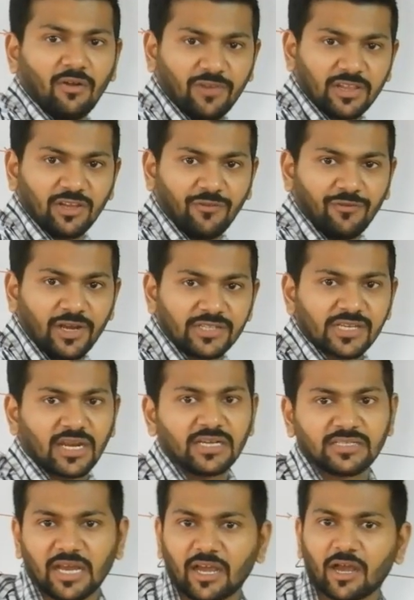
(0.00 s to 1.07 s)
विद द फील्ड चला
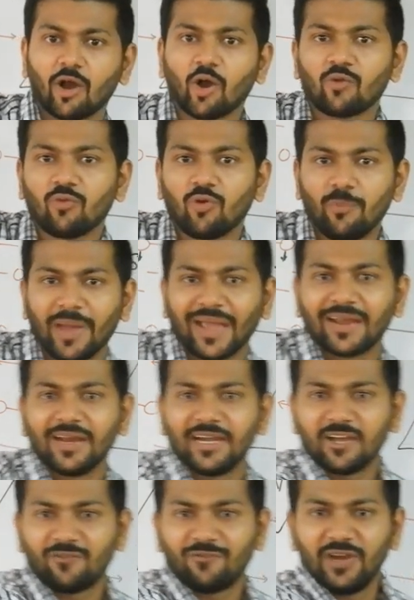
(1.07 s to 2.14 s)
जाएगा और वो
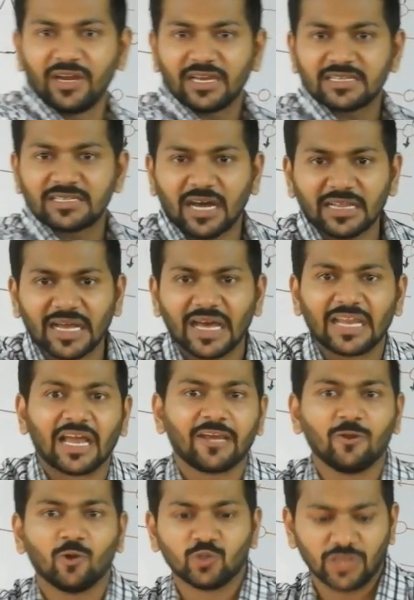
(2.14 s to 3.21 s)
मैग्नेटिक फील्ड के साथ
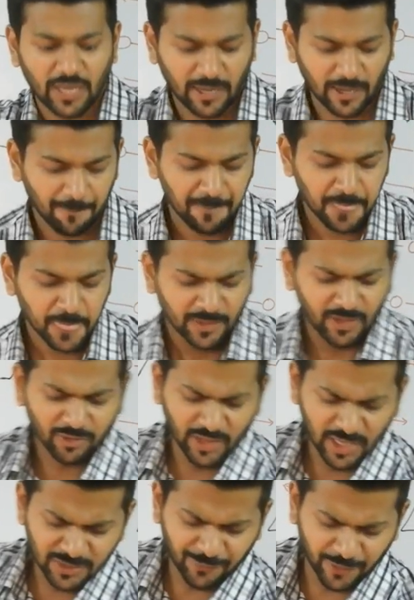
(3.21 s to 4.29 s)
अलाइन हो जाएगा ना
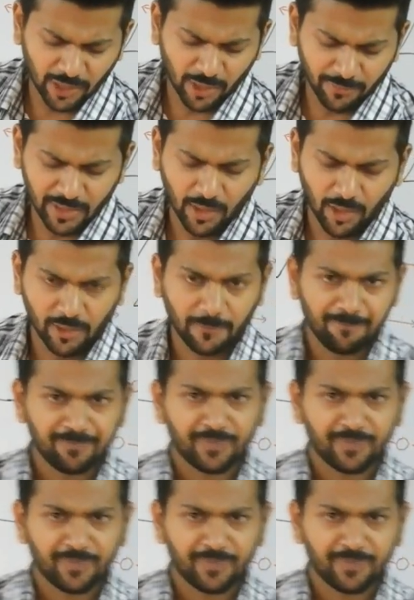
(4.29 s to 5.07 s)
दिस फिनोमिनॉन